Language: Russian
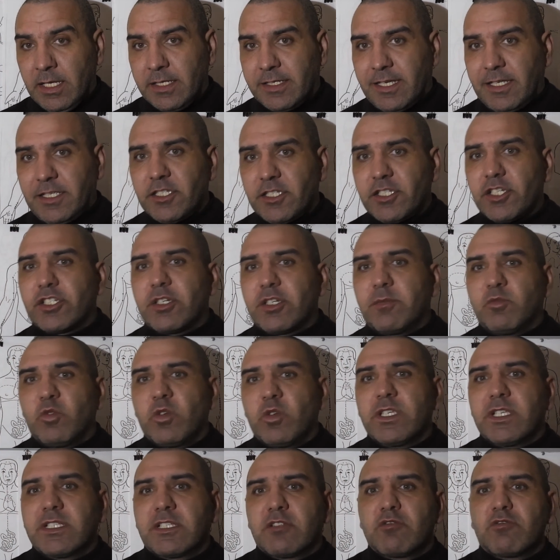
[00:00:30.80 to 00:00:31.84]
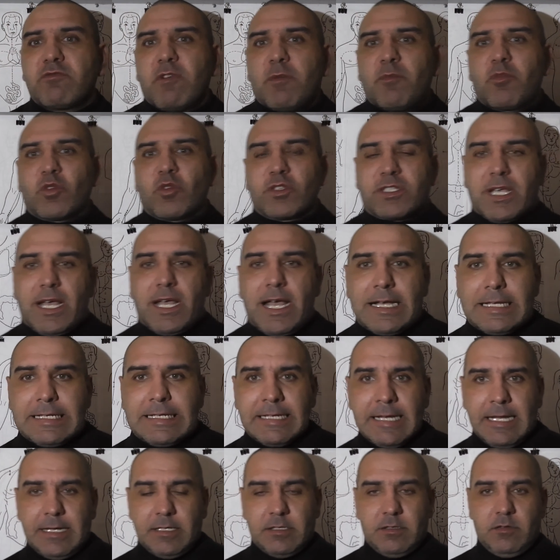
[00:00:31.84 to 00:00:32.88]
Конечно же, многие задают вопрос, а
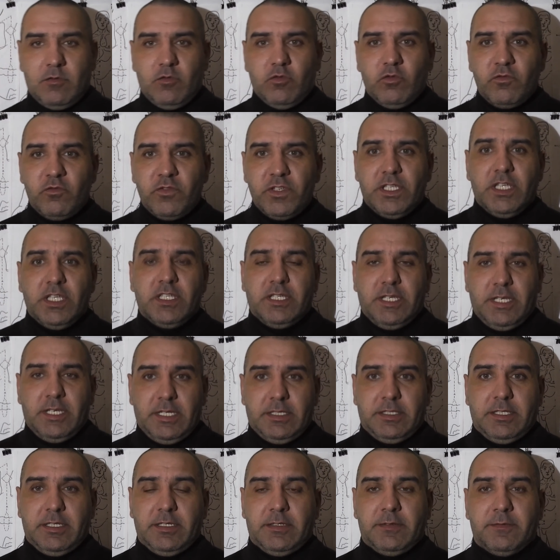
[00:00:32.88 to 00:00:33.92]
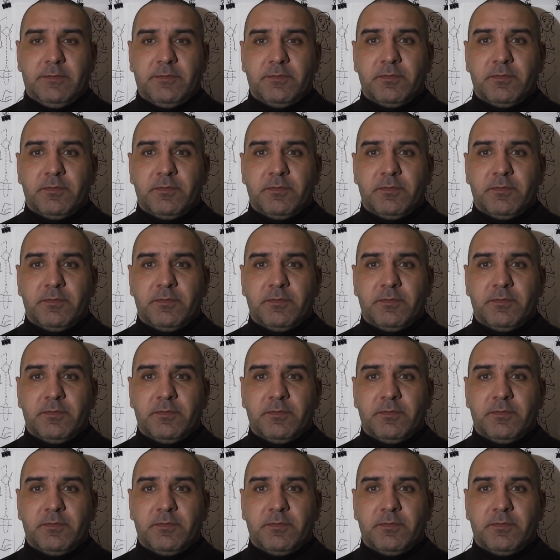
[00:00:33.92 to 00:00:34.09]
как увидеть это?